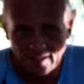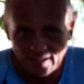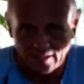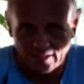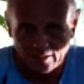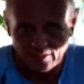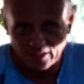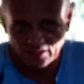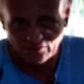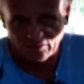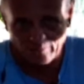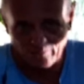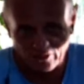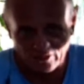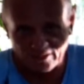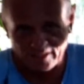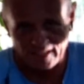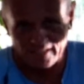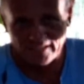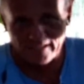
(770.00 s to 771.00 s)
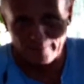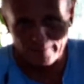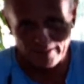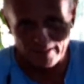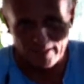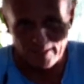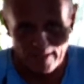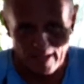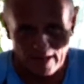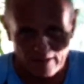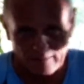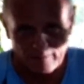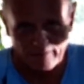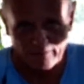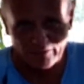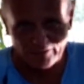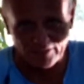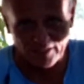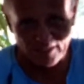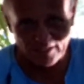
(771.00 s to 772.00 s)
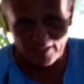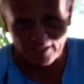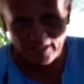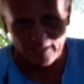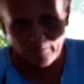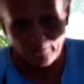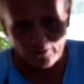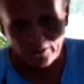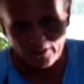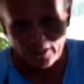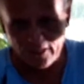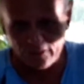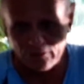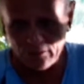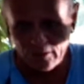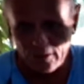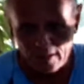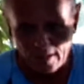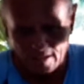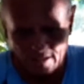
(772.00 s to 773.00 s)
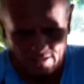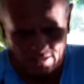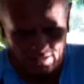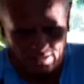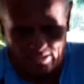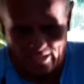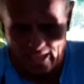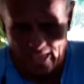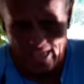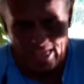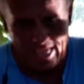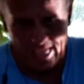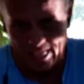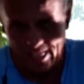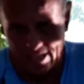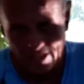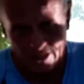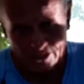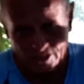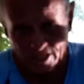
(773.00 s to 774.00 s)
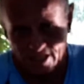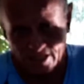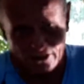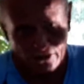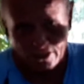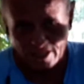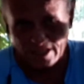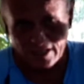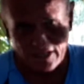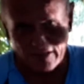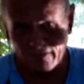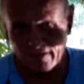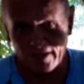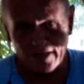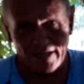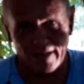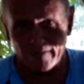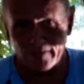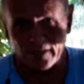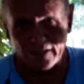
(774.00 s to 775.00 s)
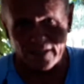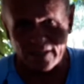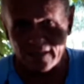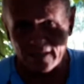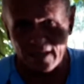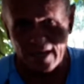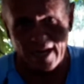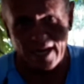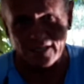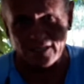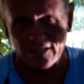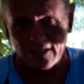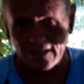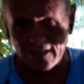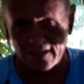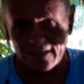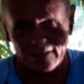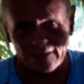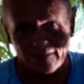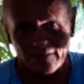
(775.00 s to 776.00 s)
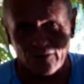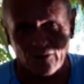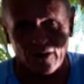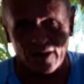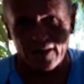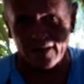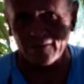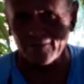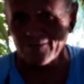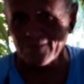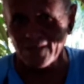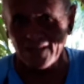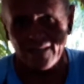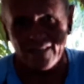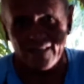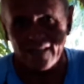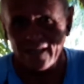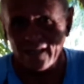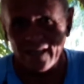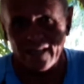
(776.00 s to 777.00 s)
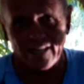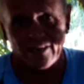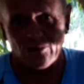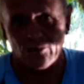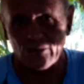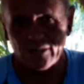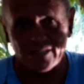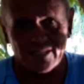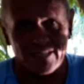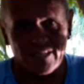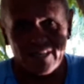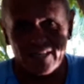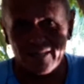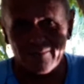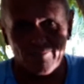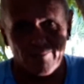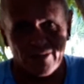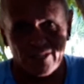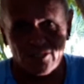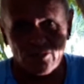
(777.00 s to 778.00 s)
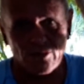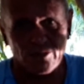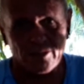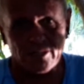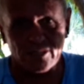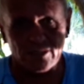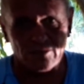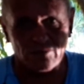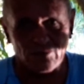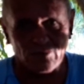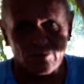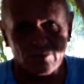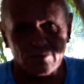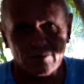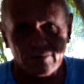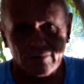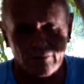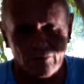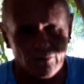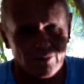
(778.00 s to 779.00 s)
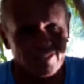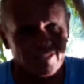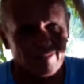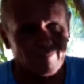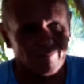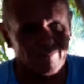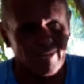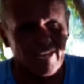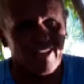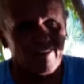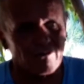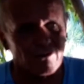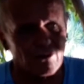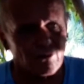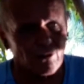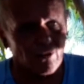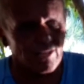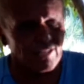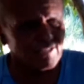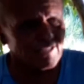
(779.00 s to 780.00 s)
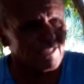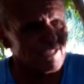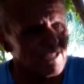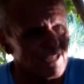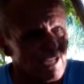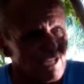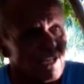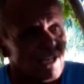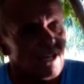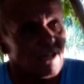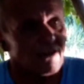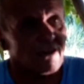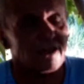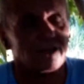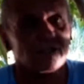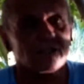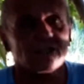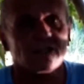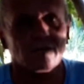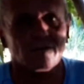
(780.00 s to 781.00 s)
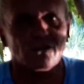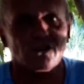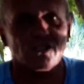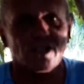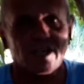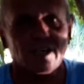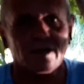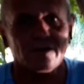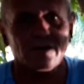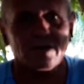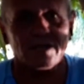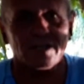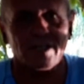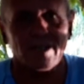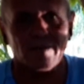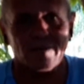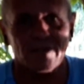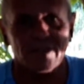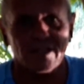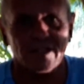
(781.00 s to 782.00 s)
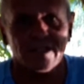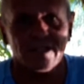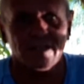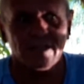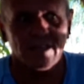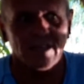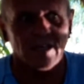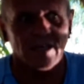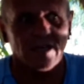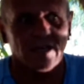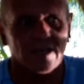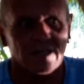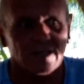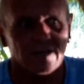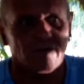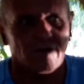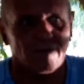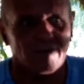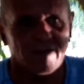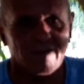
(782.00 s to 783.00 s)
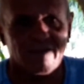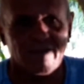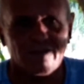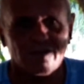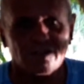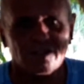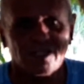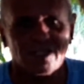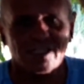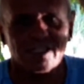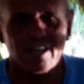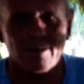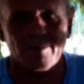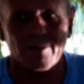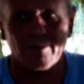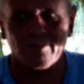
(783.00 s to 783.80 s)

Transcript: Nós vamos mostrar essa mina d'água para vocês daqui a pouquinho. Gente, eu já tive ali na mina. Atila, olha, é coisa impressionante, viu? Coisa maravilhosa. Nós estamos chegando ali na mina e vamos levar vocês lá para